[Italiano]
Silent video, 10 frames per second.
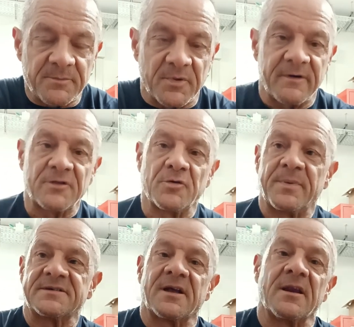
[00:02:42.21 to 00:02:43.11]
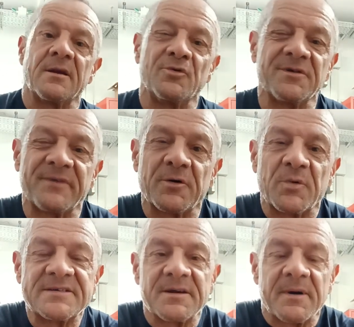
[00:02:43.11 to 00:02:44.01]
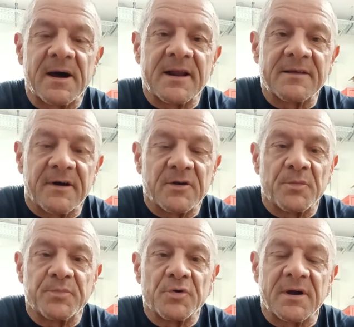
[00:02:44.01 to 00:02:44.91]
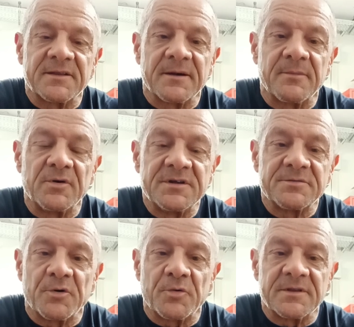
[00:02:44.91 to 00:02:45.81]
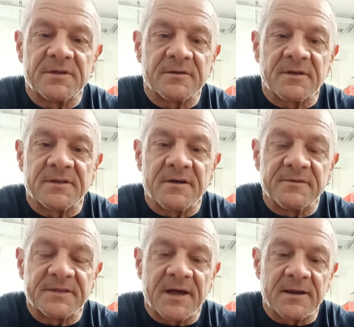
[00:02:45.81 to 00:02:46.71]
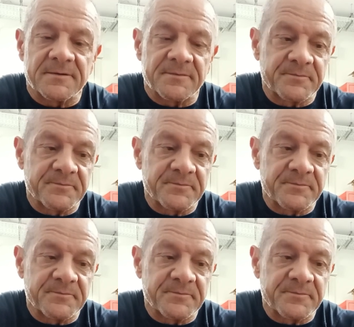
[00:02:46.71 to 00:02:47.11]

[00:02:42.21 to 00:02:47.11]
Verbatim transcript: provando a passarla a multifrequenza magari vanno più in catabolismo, quindi è da evitare.